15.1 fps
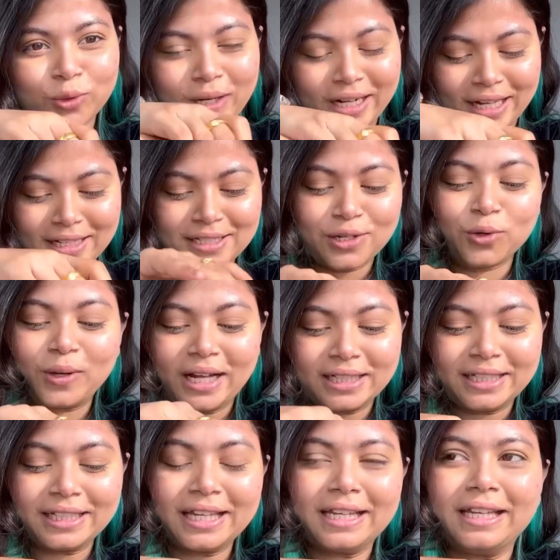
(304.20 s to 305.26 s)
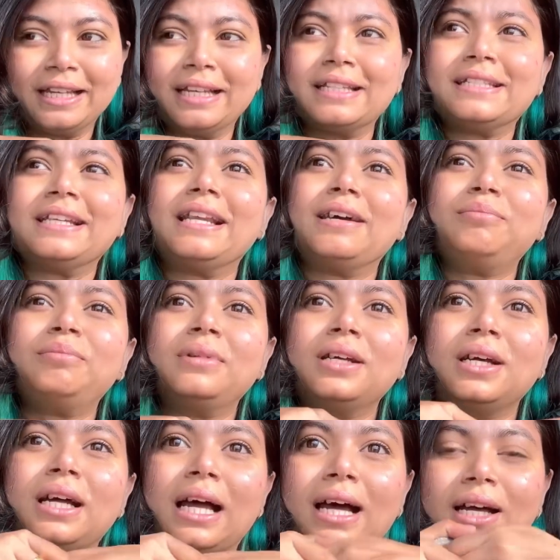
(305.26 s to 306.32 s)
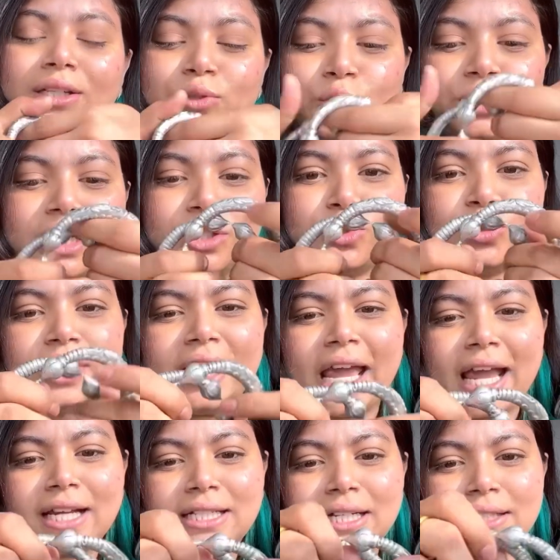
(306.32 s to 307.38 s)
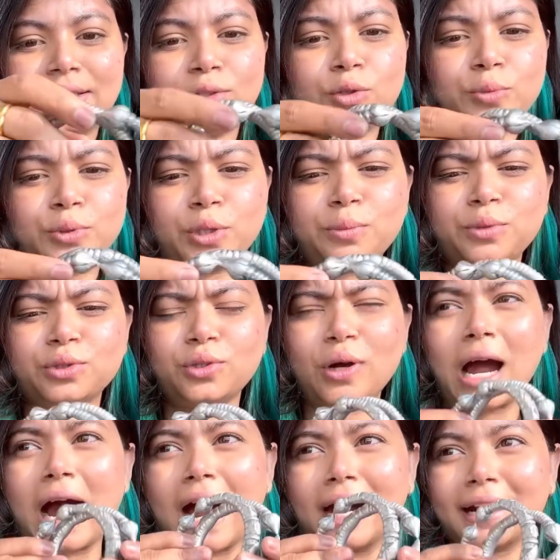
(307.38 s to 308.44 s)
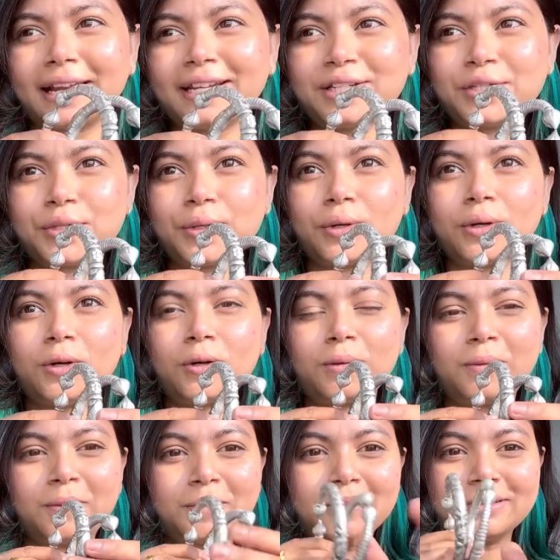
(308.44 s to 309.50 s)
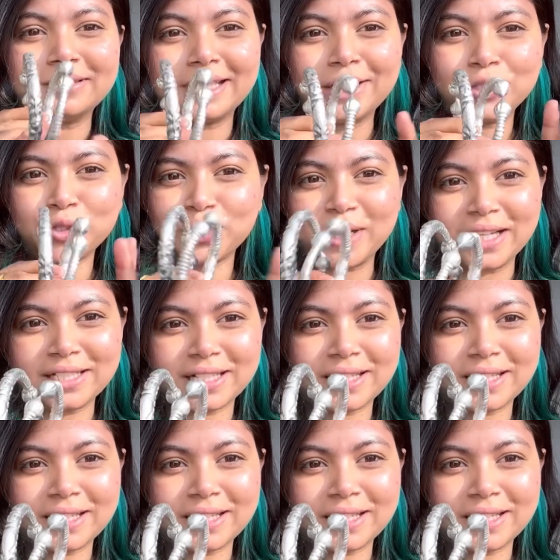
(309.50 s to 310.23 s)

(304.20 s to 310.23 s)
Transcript: দোকান আছে ওখান থেকে কিনেছিলাম দুইটা চুড়ি একসাথে খুব সম্ভবত আড়াইশো তিনশো রেঞ্জে